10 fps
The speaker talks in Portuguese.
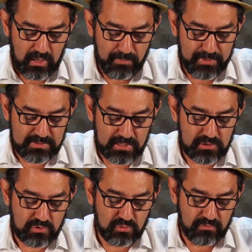Apesar
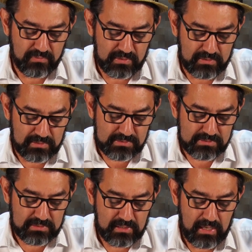de sua
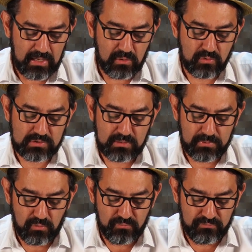velhice, ela
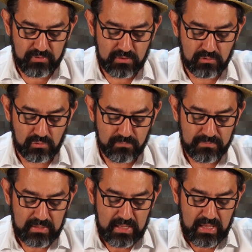concebeu um filho,
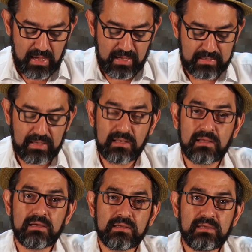
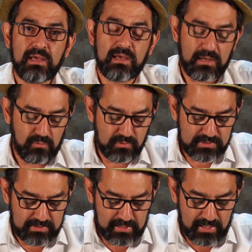aquela que era
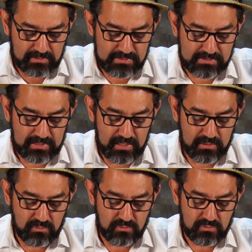considerada
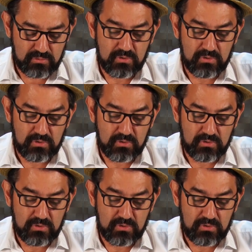estéril.